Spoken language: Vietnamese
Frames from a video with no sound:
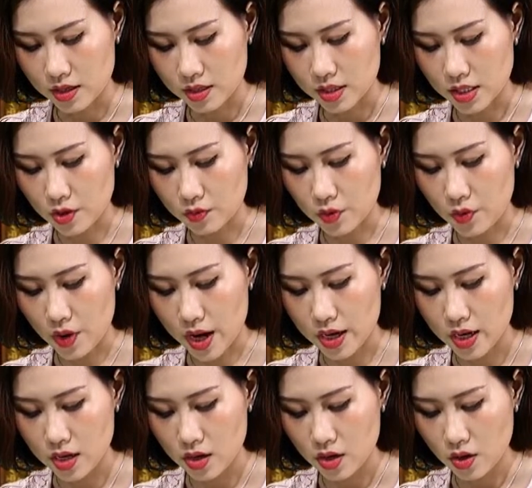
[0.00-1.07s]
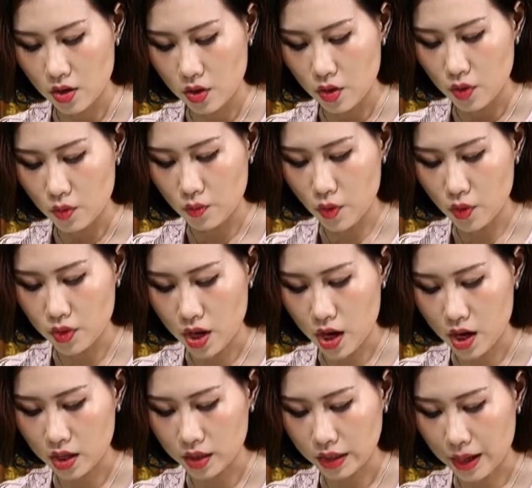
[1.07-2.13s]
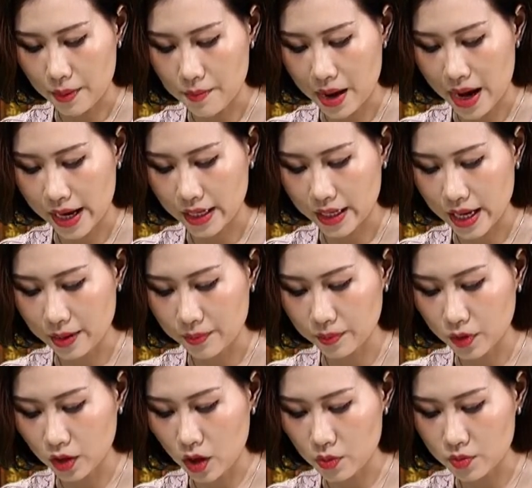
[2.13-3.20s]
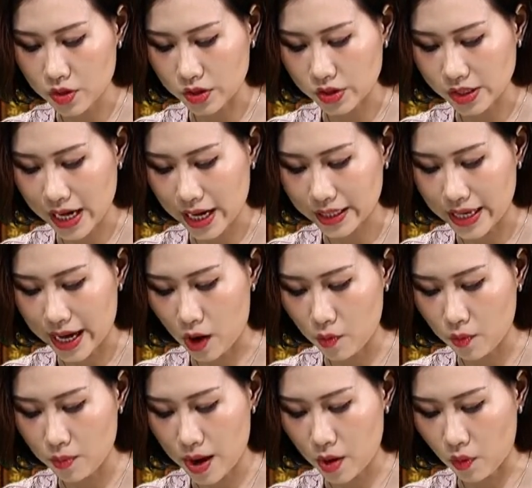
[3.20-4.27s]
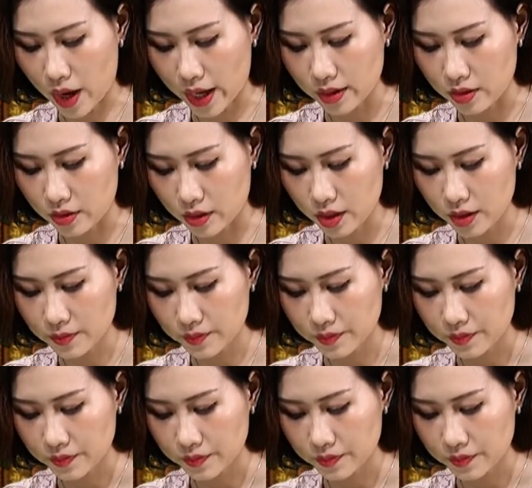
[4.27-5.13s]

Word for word: Sau vụ ấy, bố nó cấm hai anh em không được sang nhà ông bà ngoại nữa.